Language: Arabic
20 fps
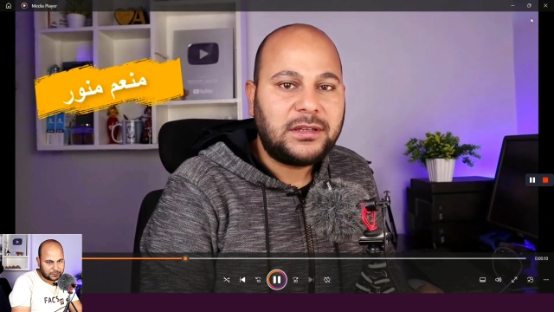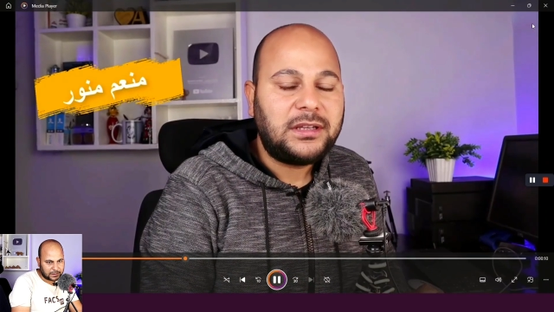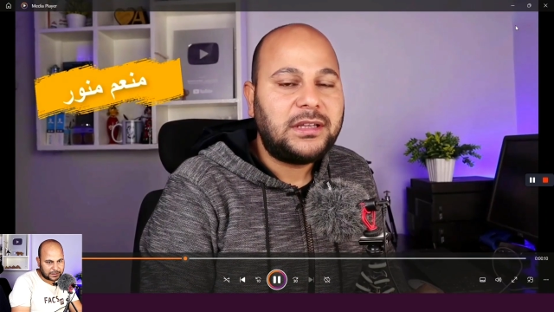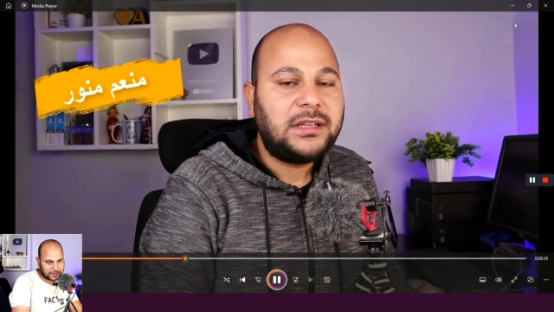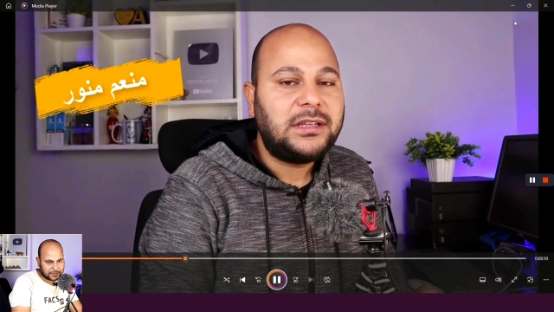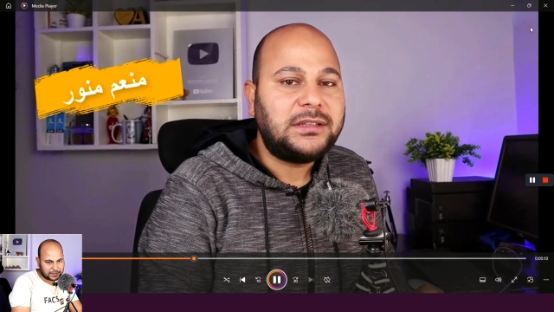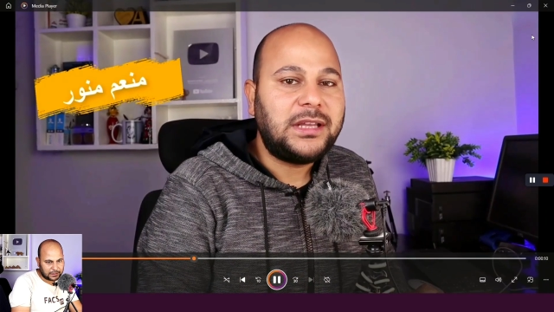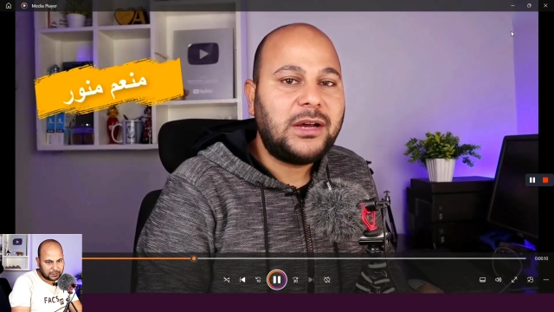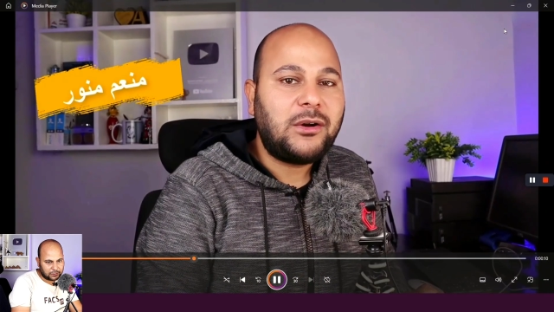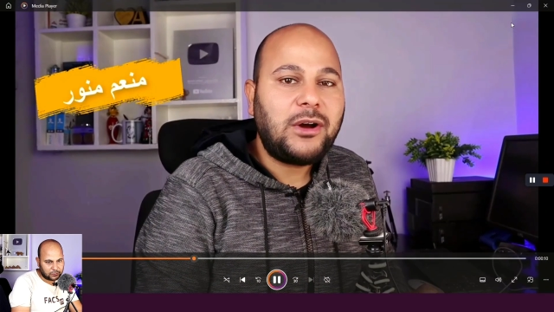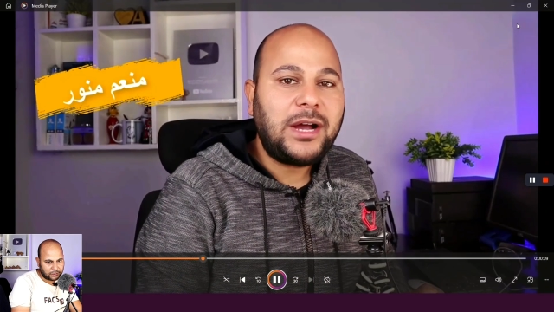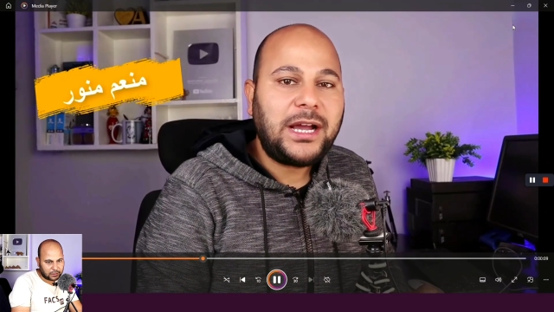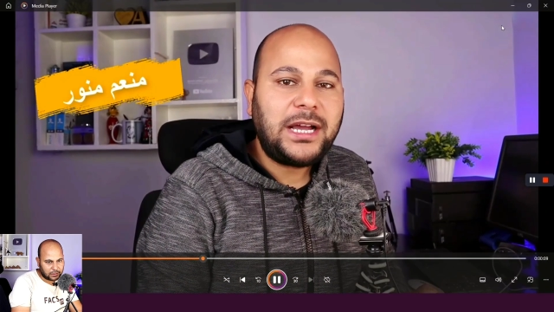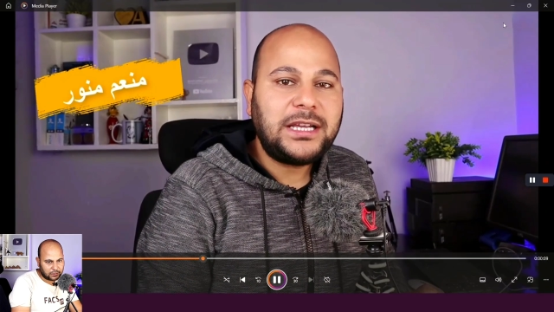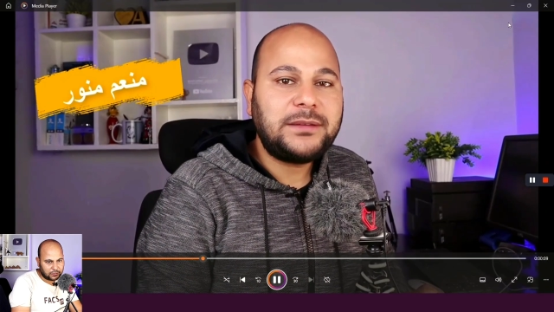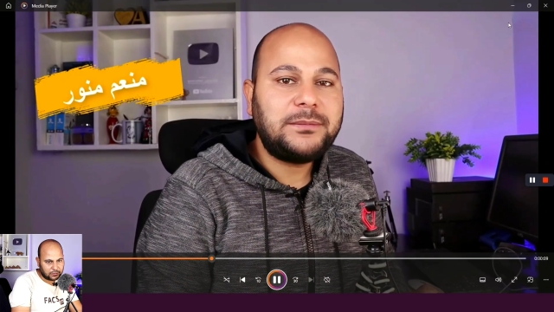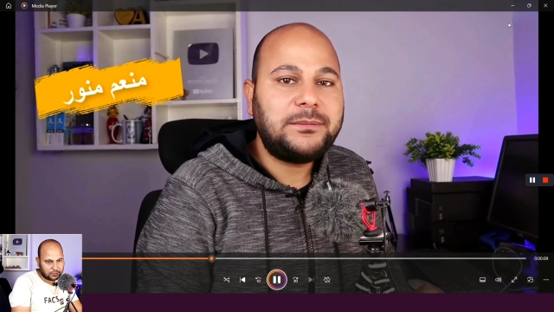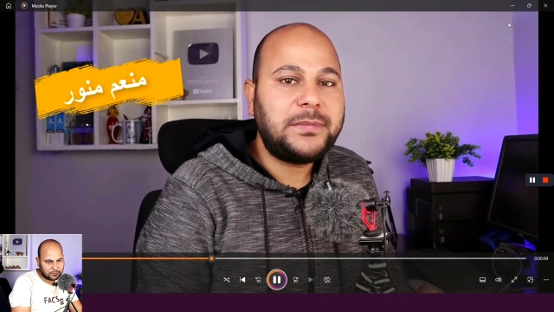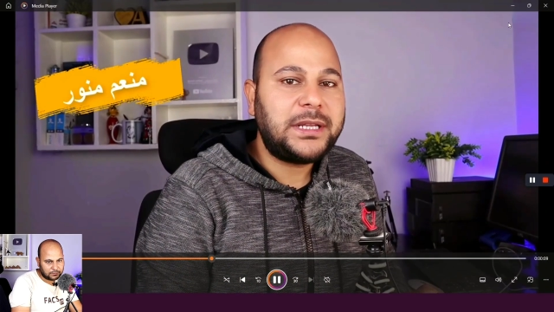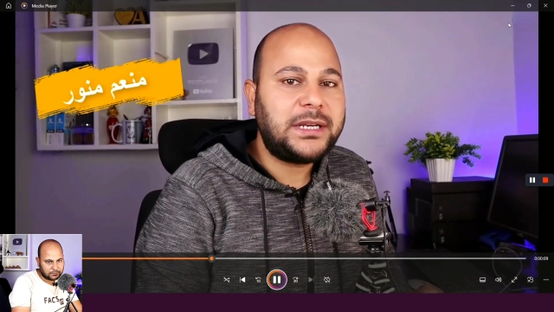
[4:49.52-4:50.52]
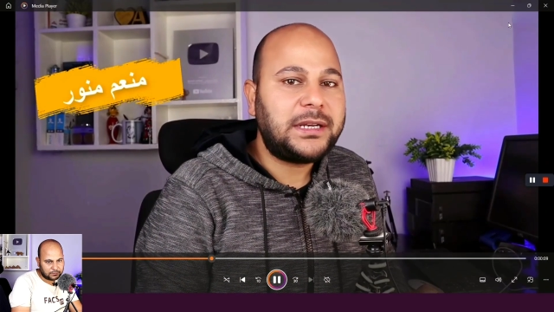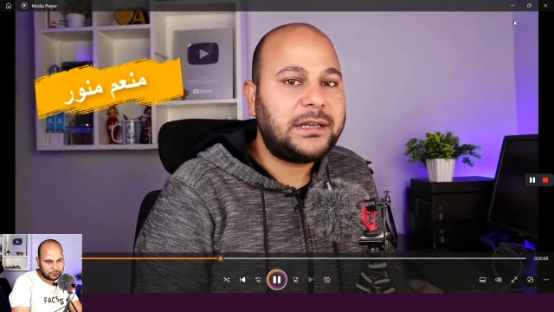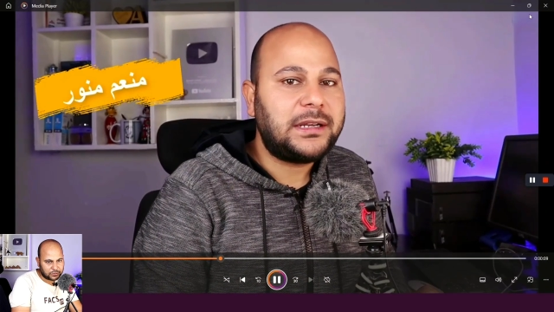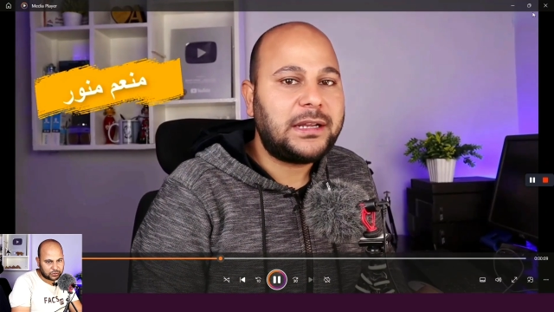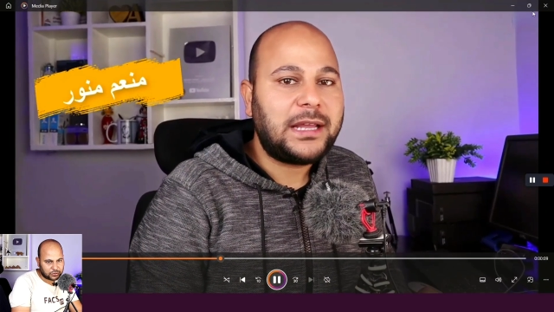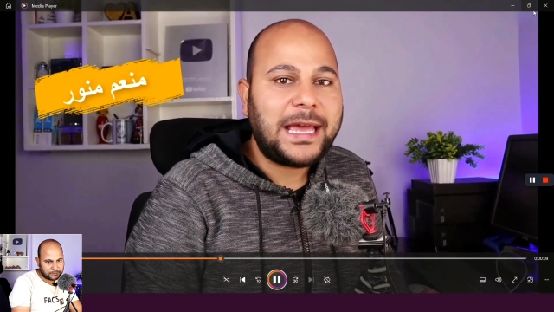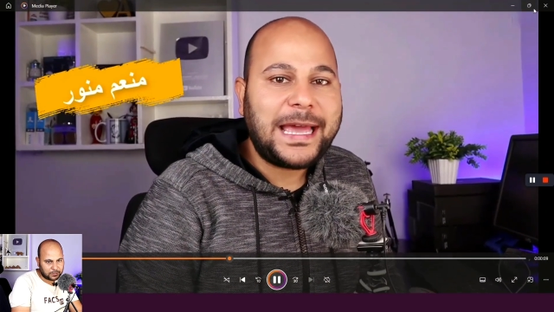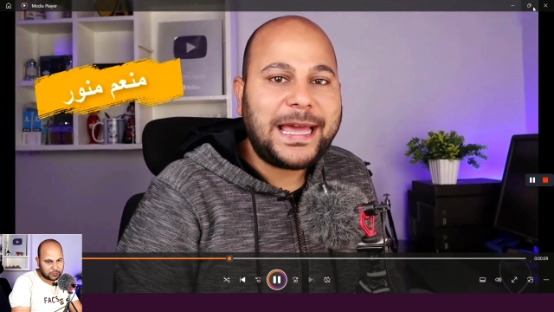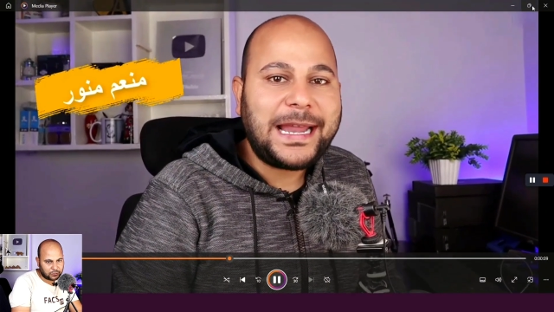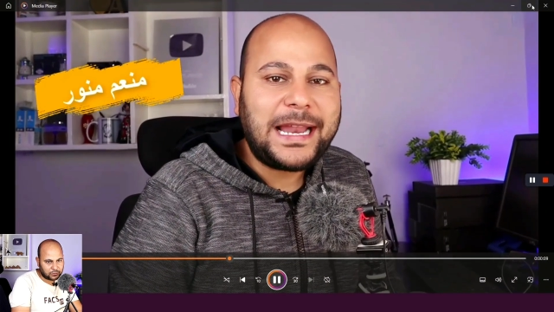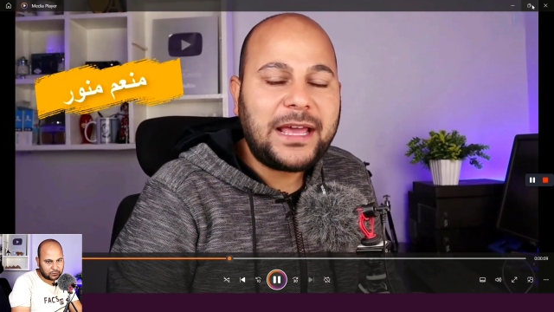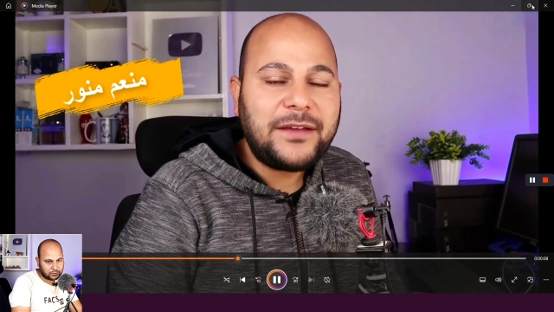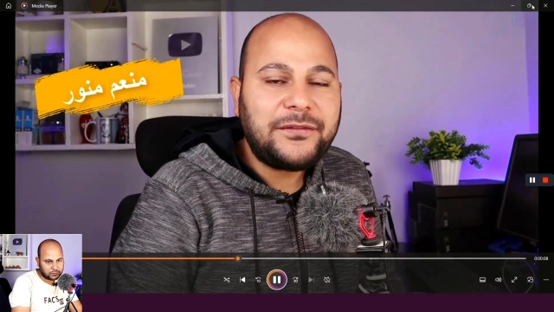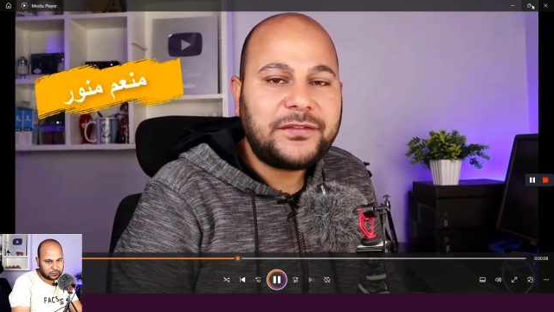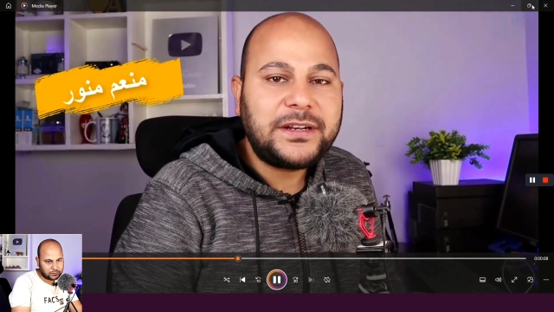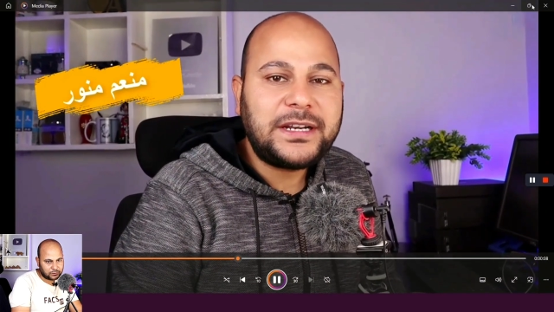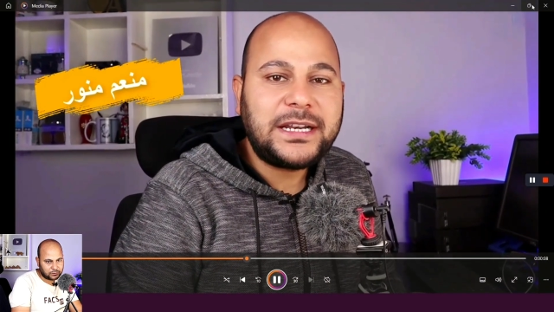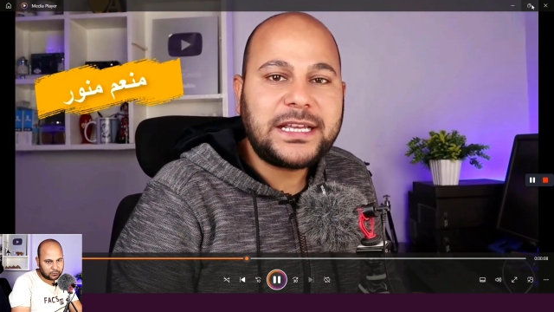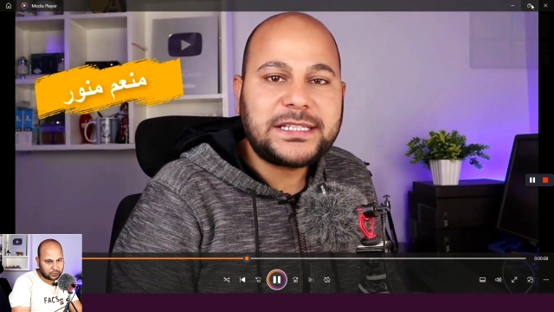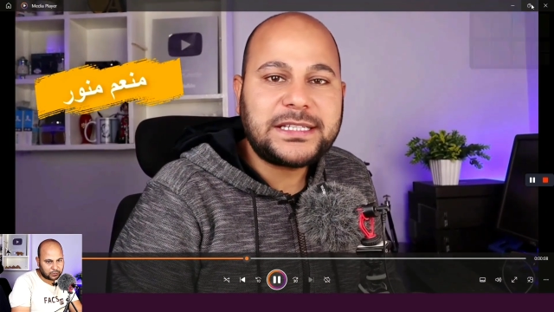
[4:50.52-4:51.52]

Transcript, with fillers: ده كده اللوجو اهو مش موجود